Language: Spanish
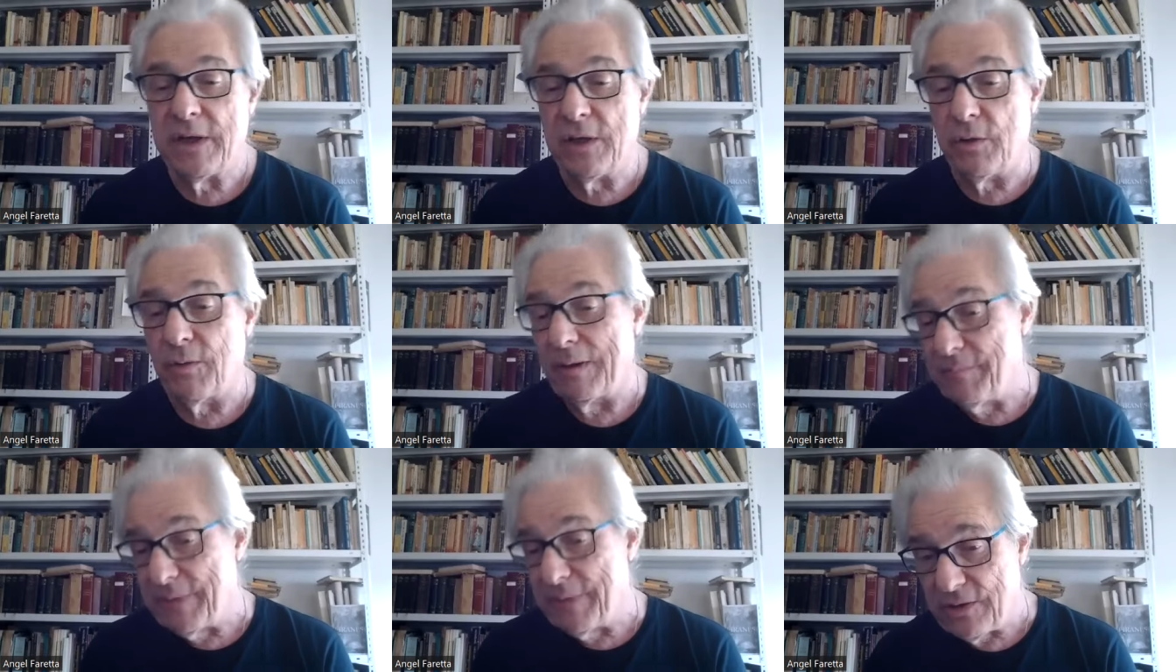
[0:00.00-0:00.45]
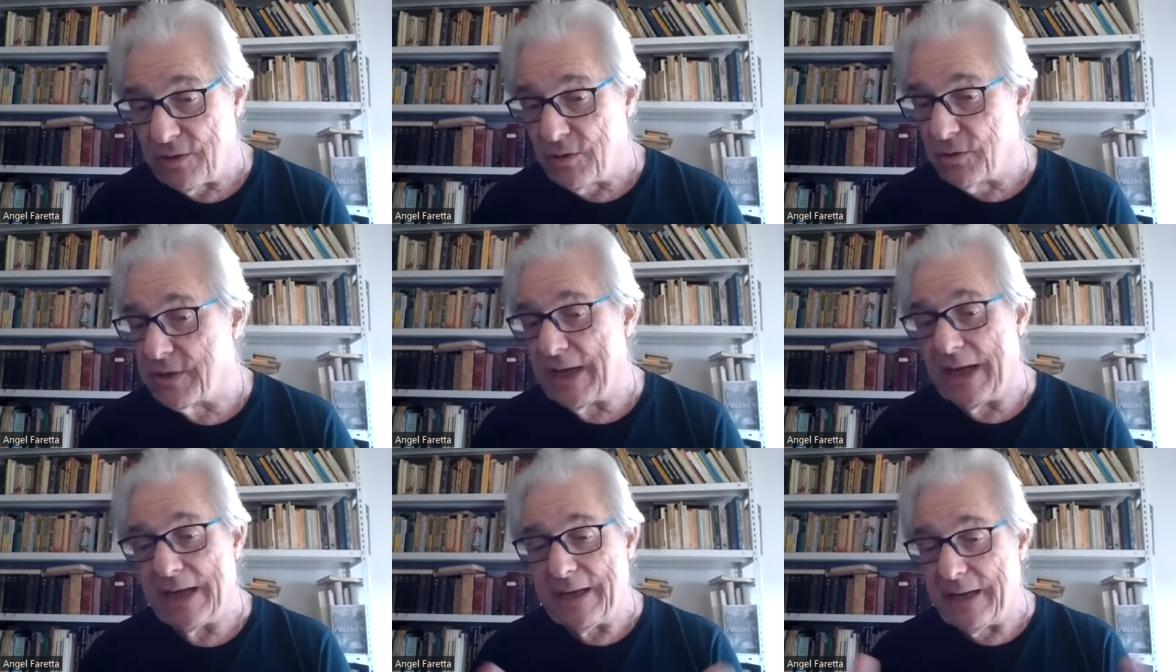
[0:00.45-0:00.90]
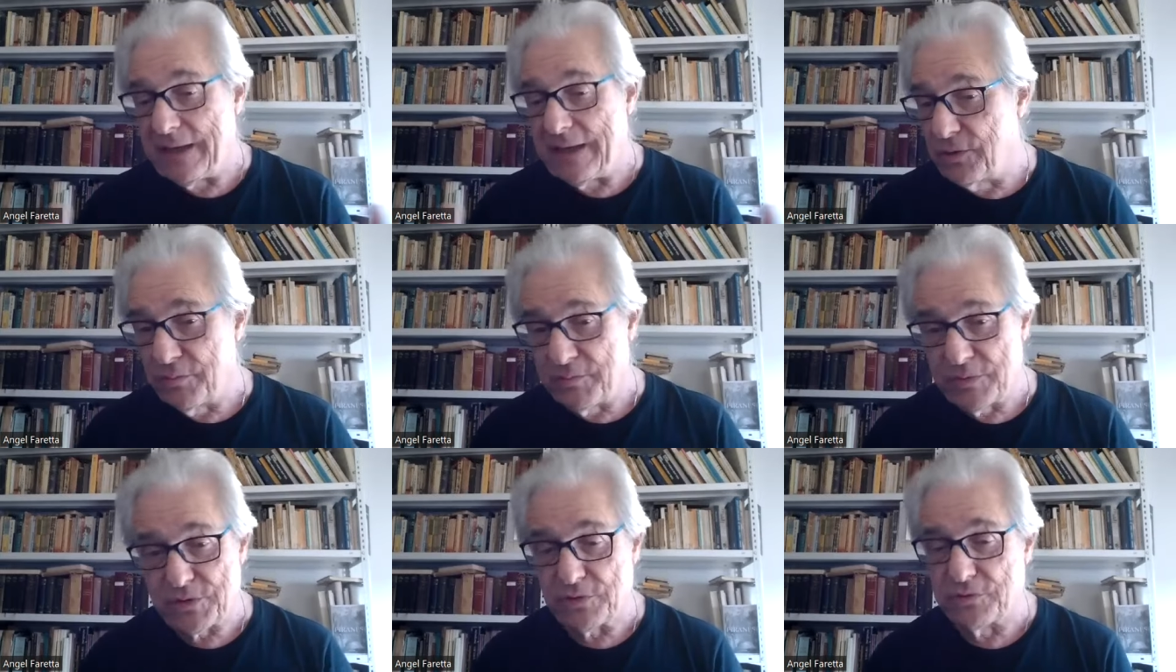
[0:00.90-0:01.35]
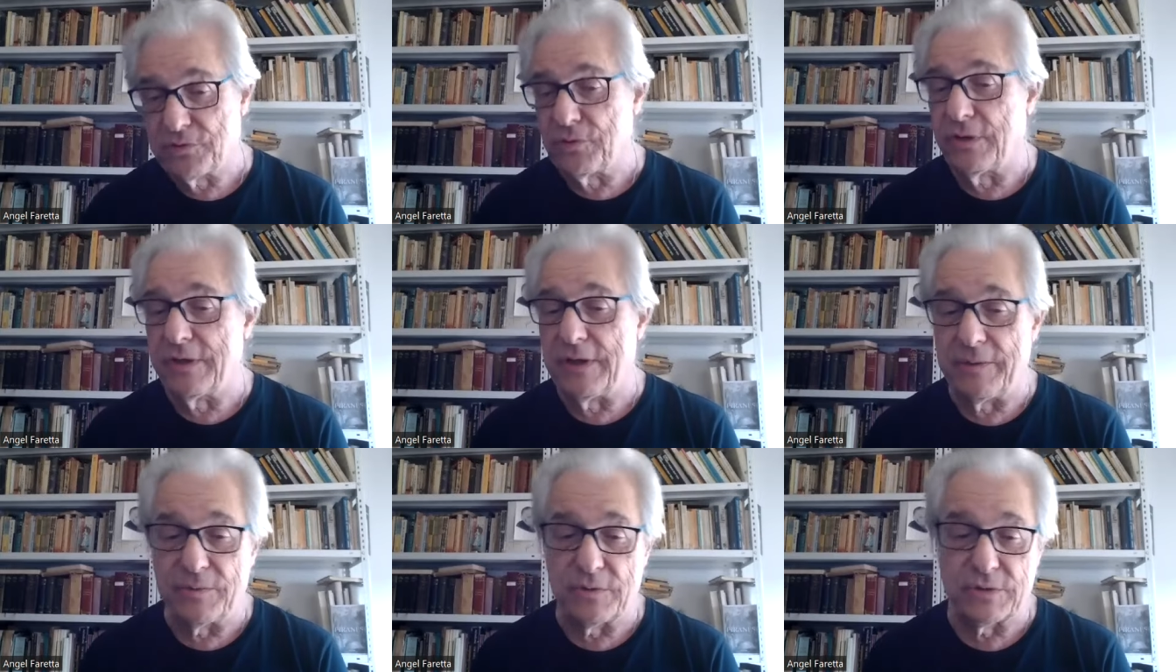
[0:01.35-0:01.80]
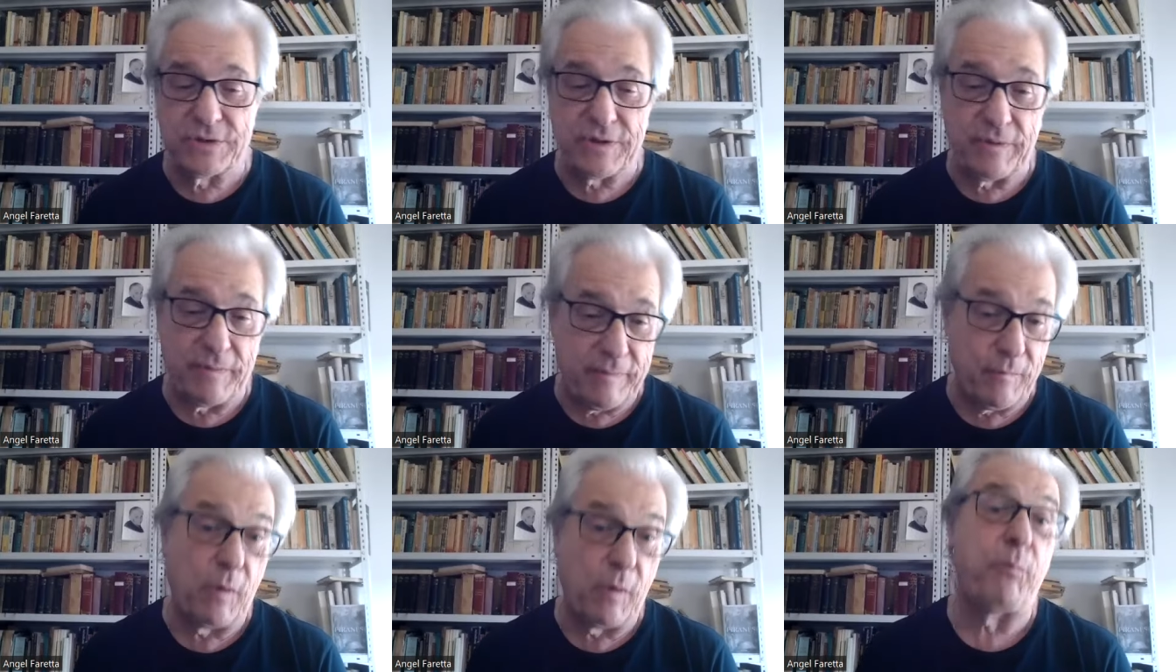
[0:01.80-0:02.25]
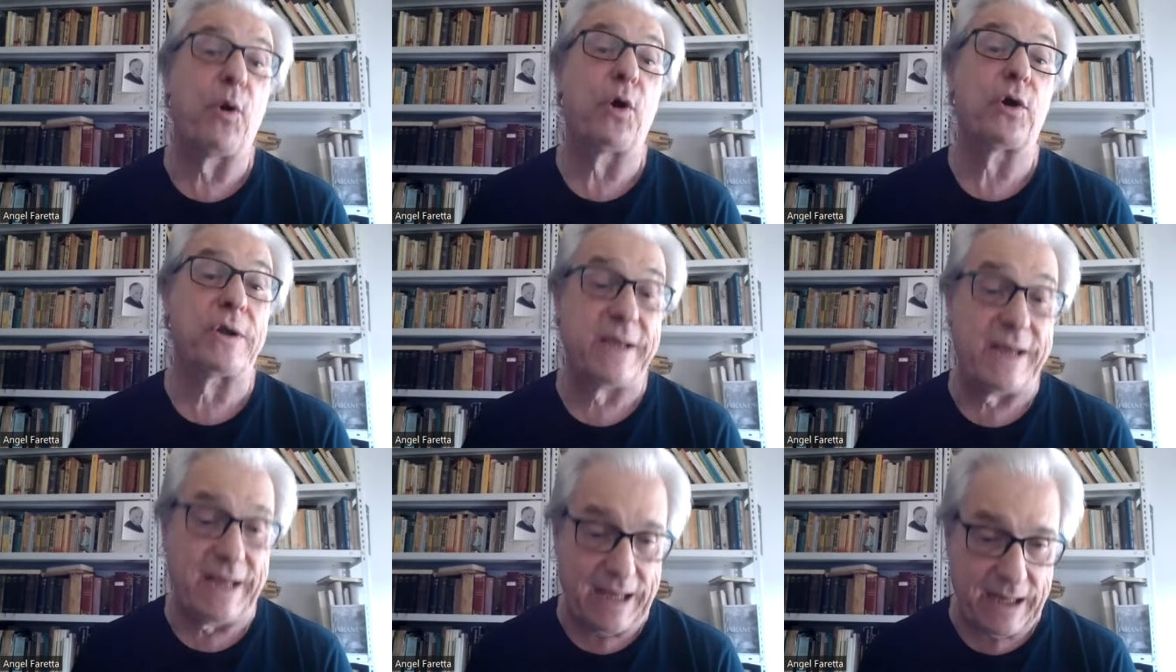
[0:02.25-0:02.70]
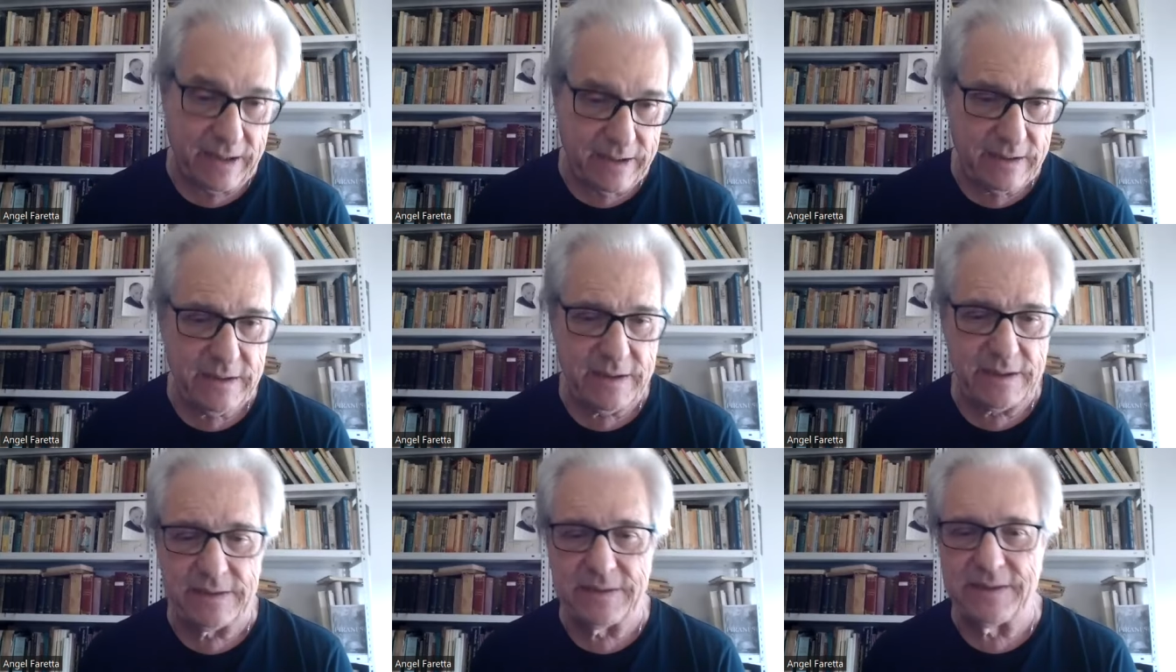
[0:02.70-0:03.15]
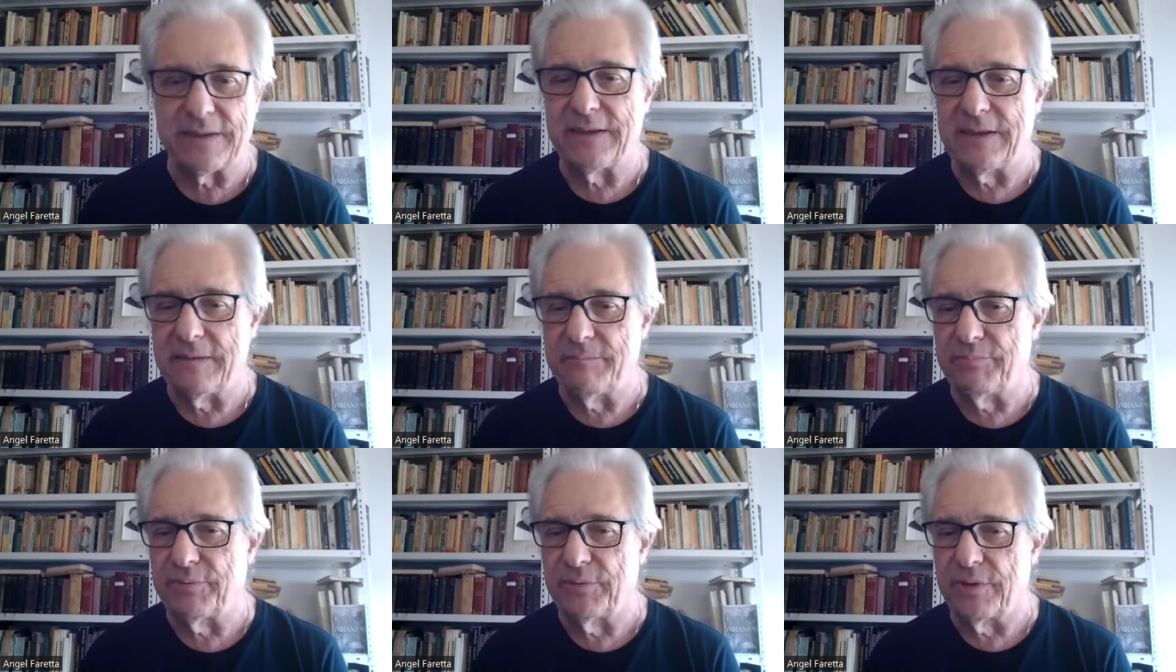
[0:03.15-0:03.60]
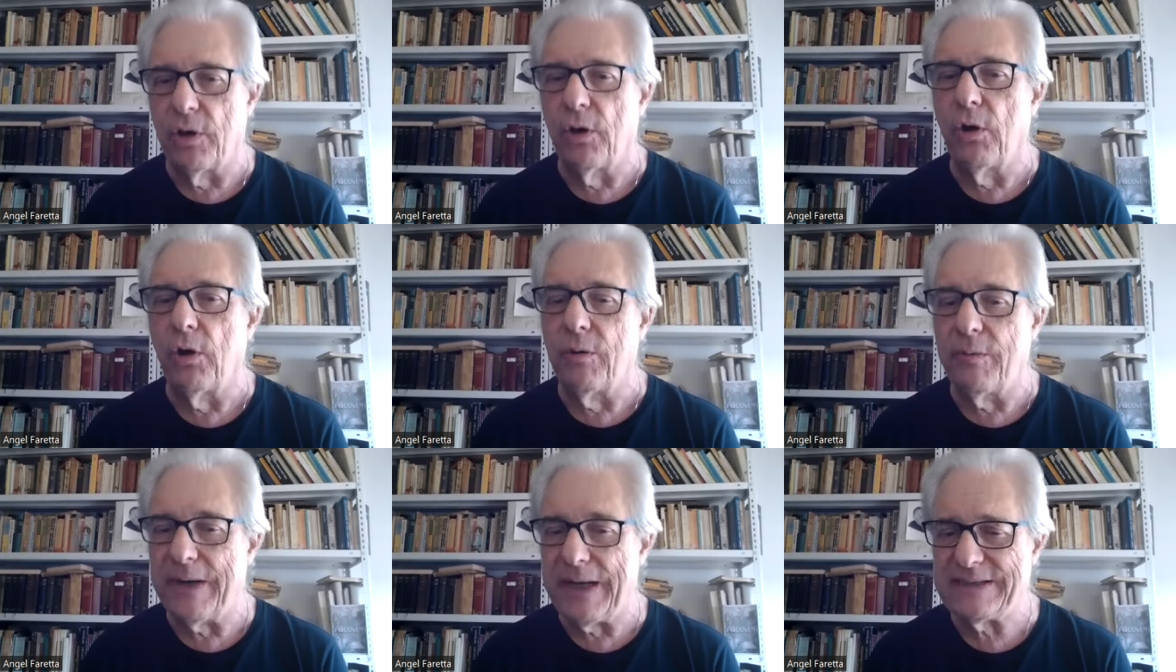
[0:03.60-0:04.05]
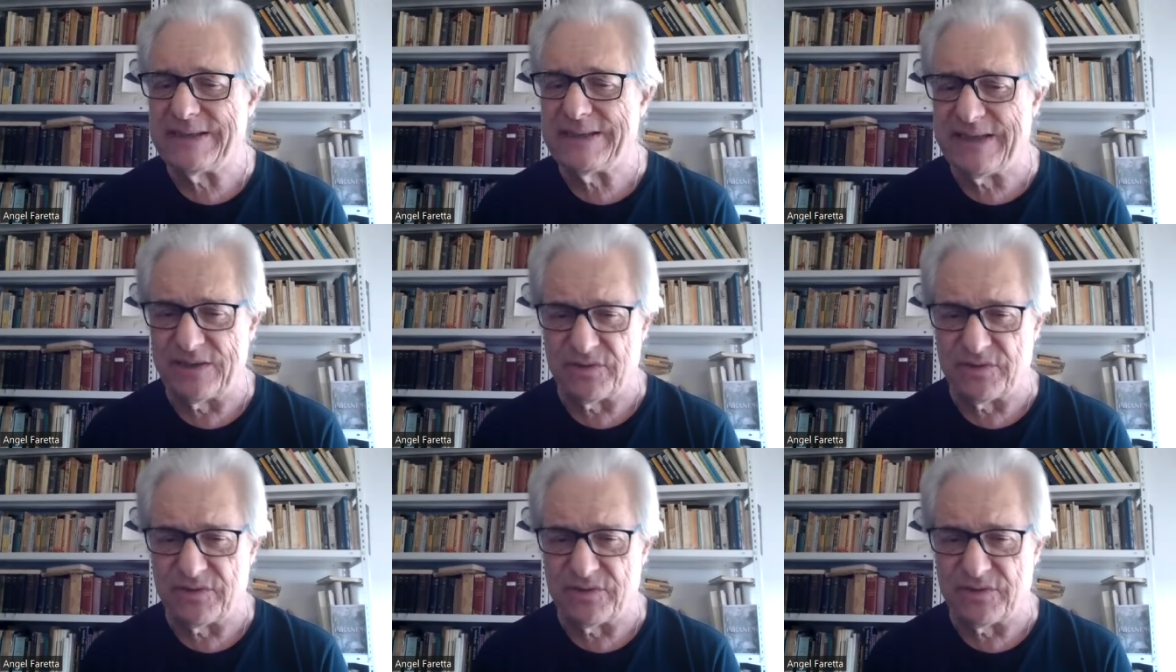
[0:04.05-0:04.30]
Igualmente los que han leído mis otros libros sabemos por qué este tipo de obras,